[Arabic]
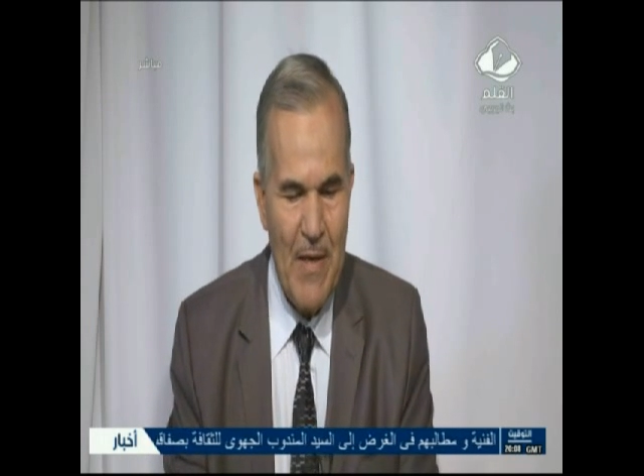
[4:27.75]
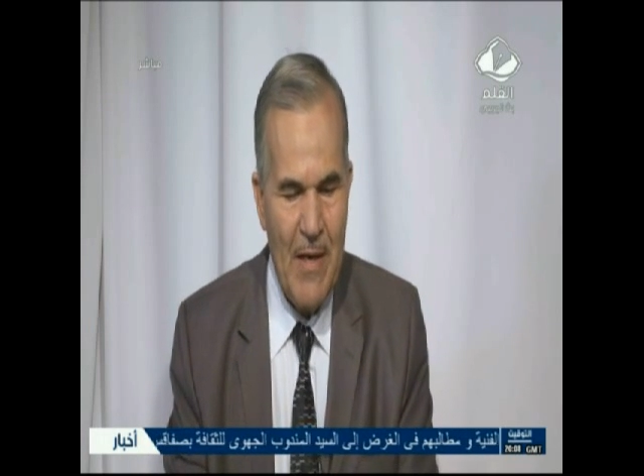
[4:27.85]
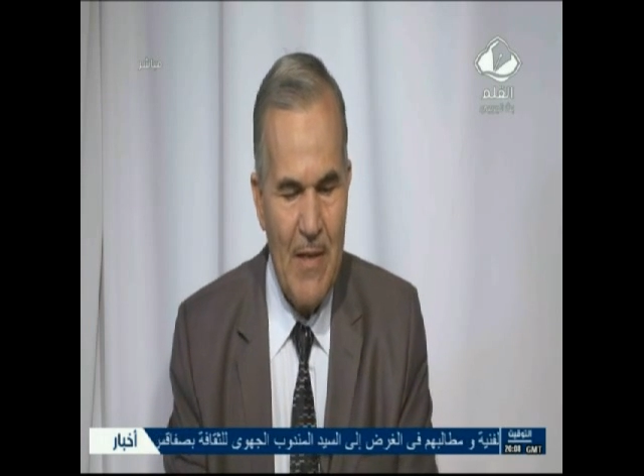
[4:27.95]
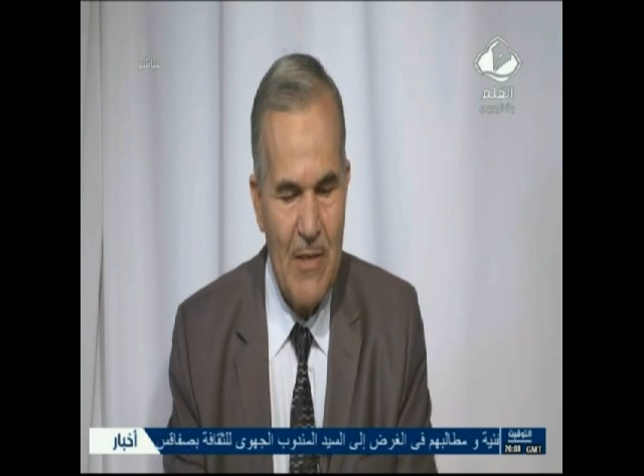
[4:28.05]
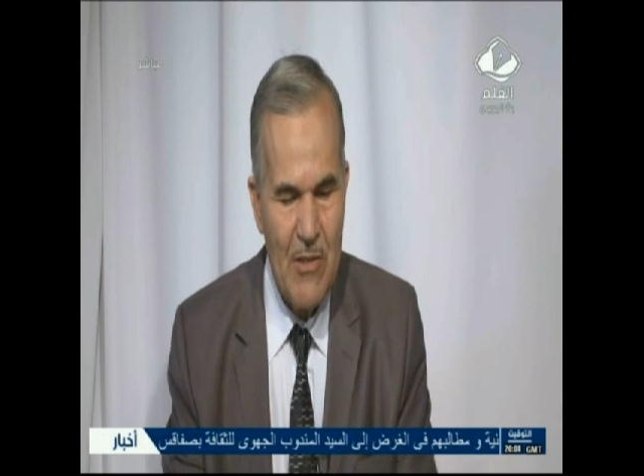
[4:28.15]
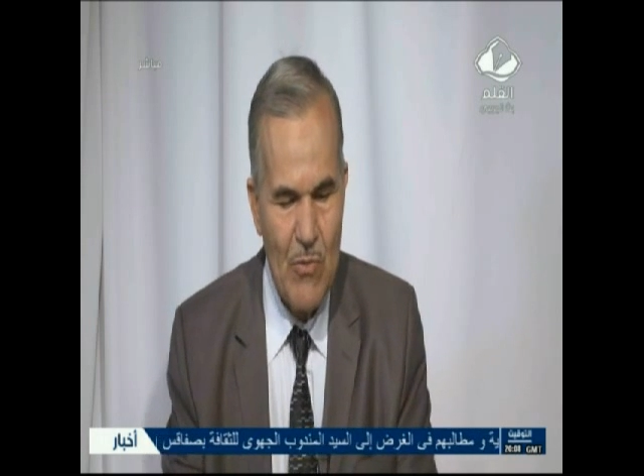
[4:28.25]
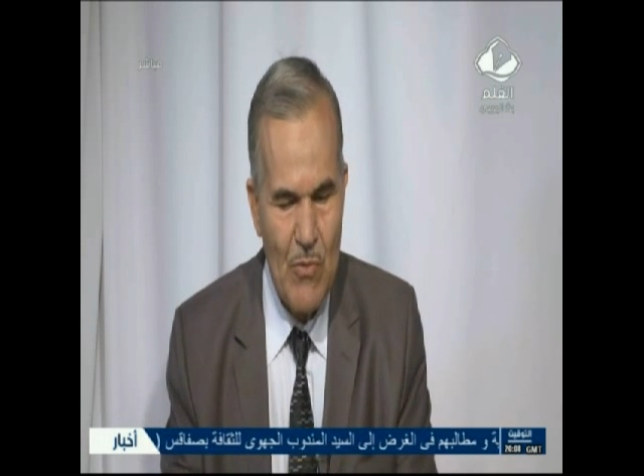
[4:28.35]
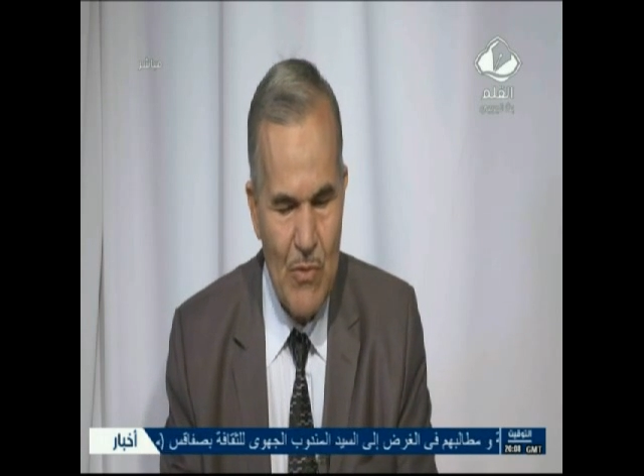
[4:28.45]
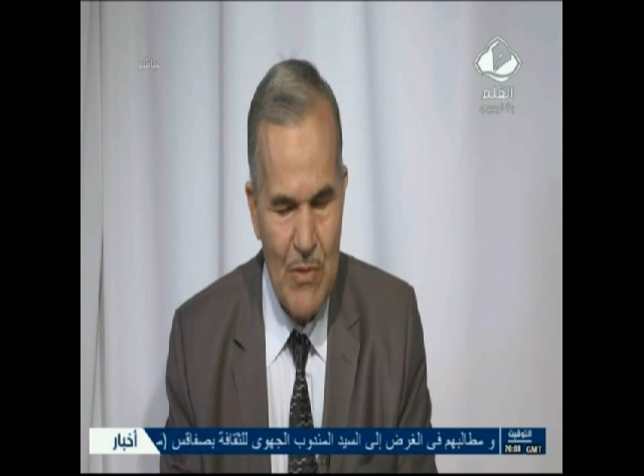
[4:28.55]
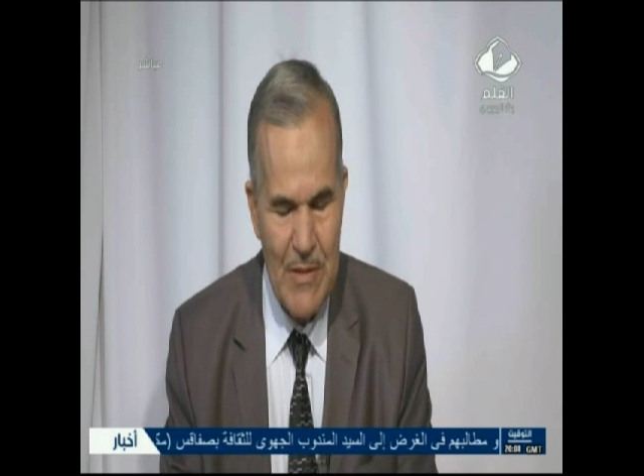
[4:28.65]
حتى
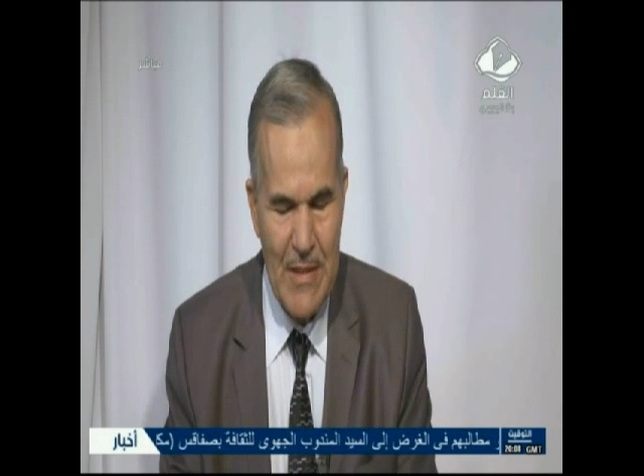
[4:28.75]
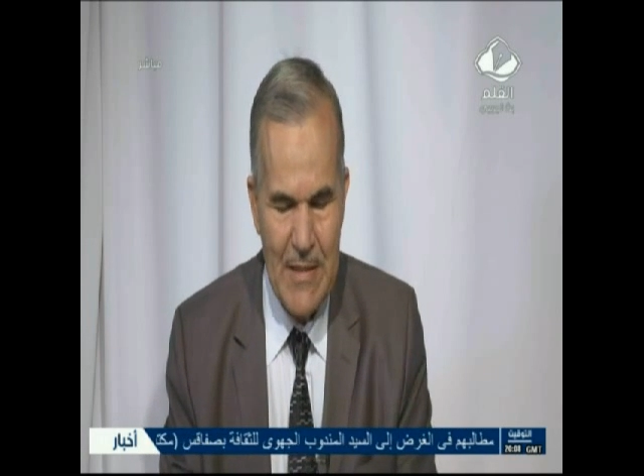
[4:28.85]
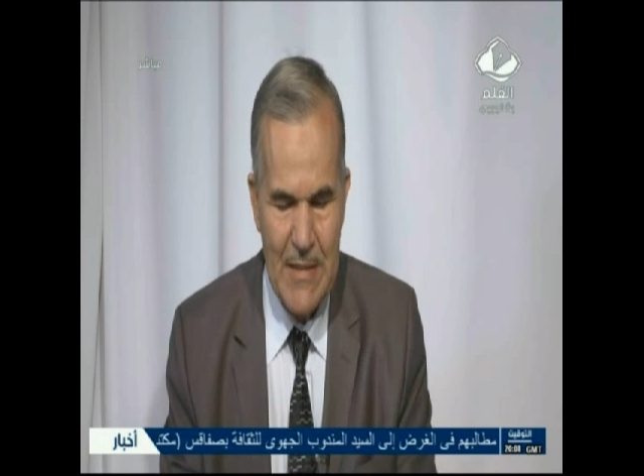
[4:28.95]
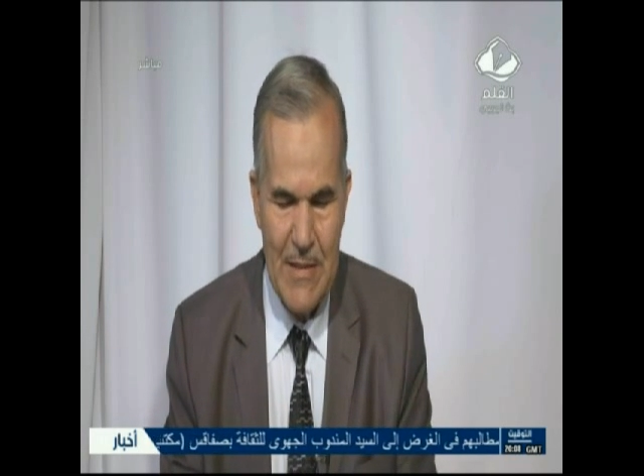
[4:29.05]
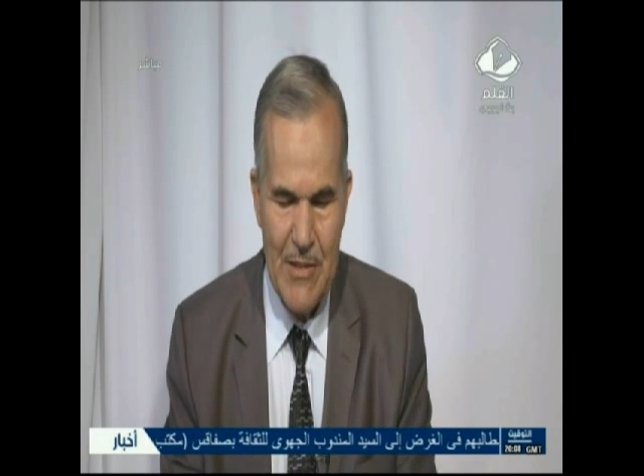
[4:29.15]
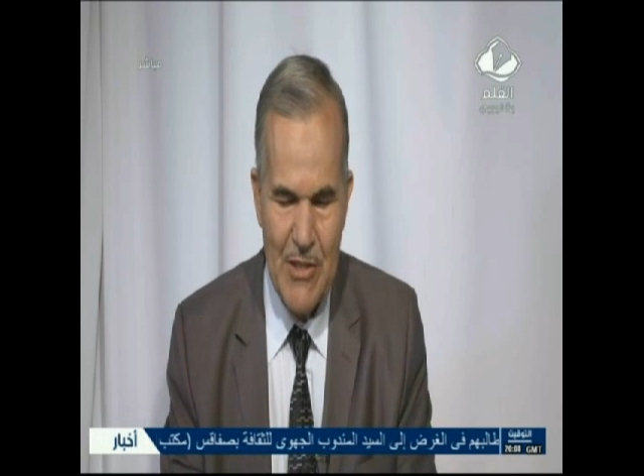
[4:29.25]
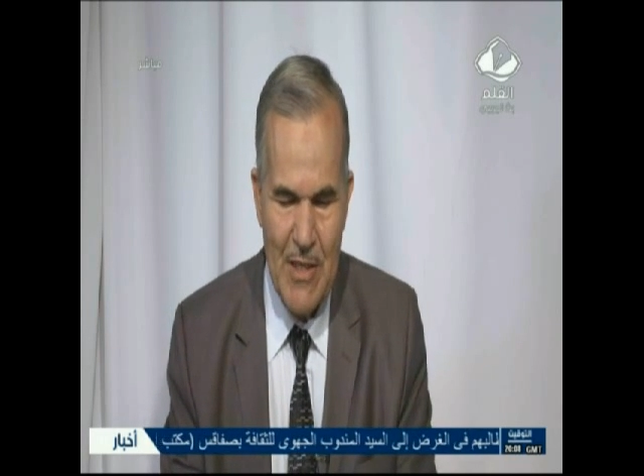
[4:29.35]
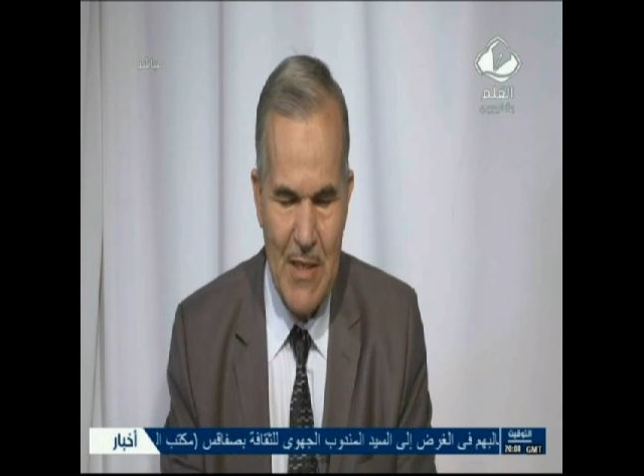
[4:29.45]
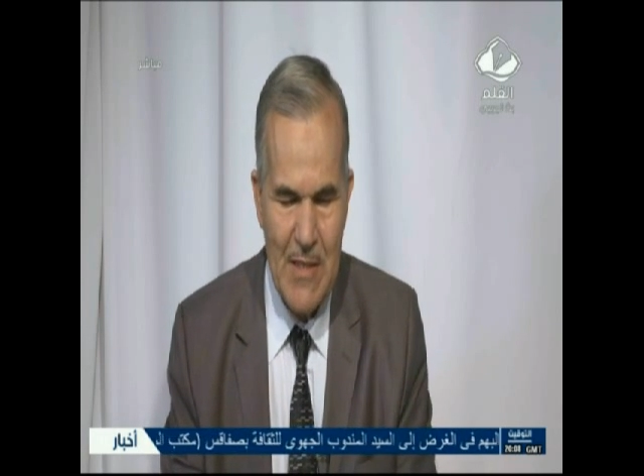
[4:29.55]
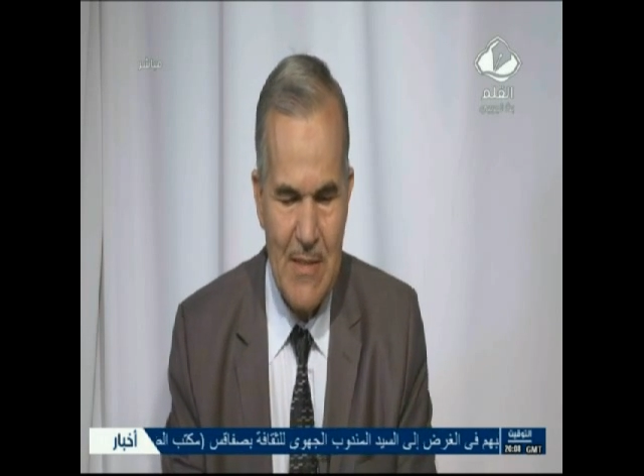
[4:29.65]
تكون يعني ان
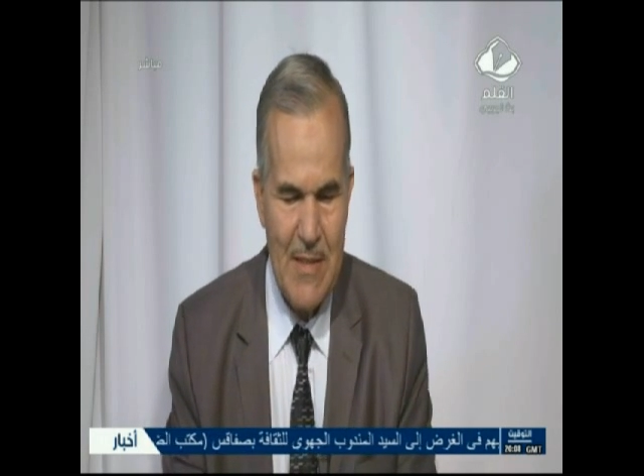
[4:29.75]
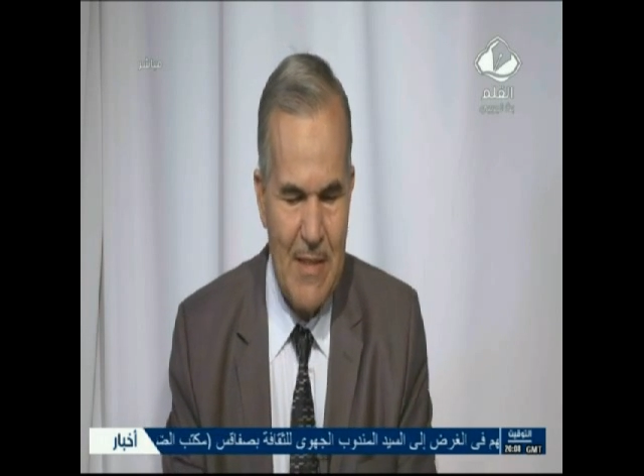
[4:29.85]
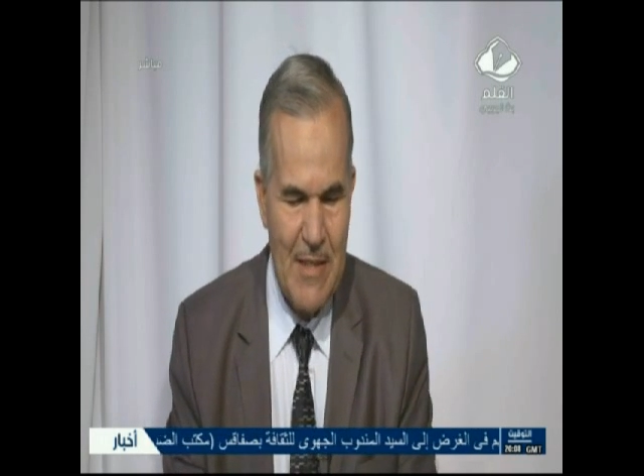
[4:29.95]
شاء الله سنه